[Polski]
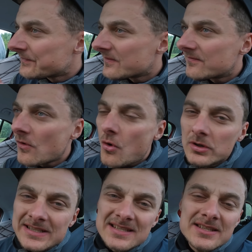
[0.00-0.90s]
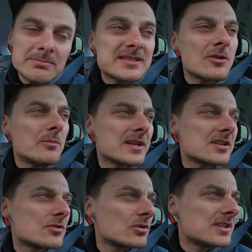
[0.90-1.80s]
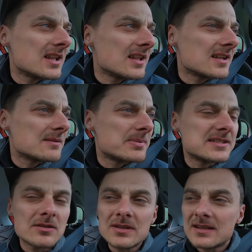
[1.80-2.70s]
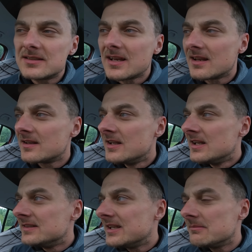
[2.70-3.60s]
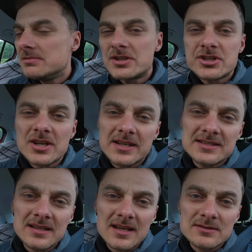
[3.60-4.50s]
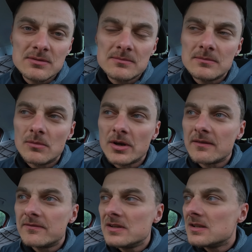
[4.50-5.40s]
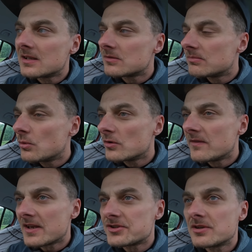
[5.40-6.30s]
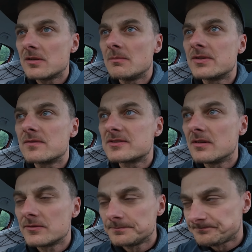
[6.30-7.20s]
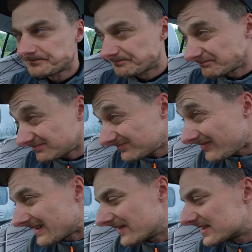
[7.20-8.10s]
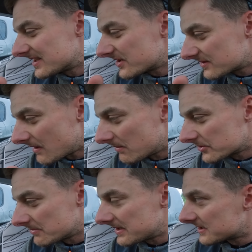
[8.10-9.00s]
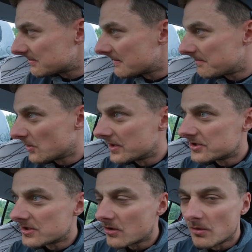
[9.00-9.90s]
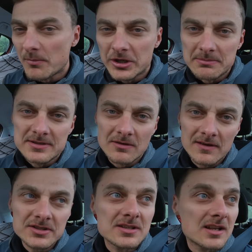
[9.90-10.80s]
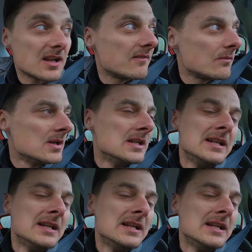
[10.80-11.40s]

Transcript: W okolicy niby są jakieś hotele, pensjonaty, ale najbliższy jaki znalazłem, moja willa to było 12 km stąd więc też słabo, żeby tak sobie podejść, tylko pokibicować ten kawał.